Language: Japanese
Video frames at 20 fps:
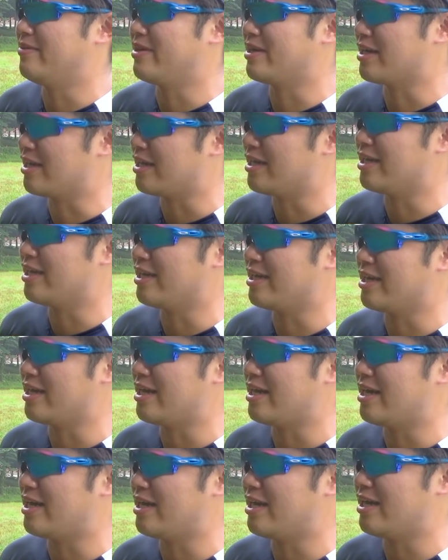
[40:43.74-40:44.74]
わからない
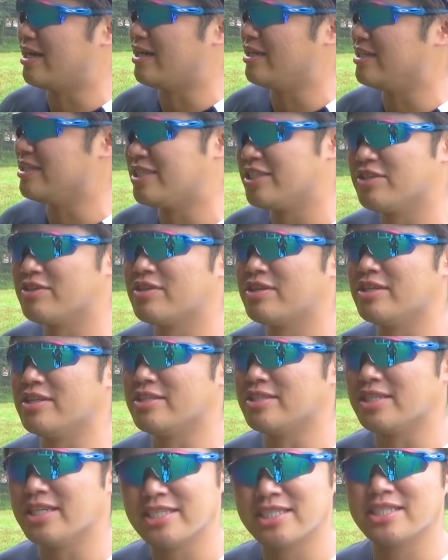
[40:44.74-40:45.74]
が一度きりの
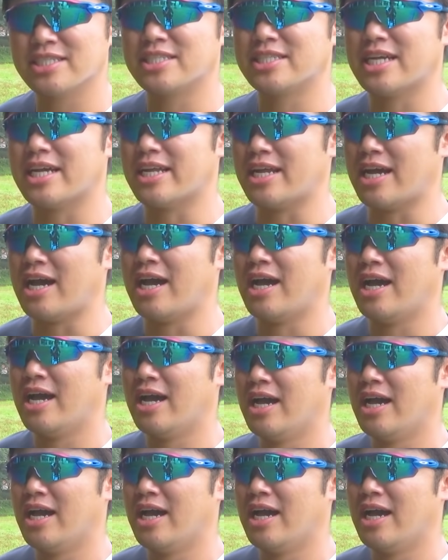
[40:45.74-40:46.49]
青春時代だ。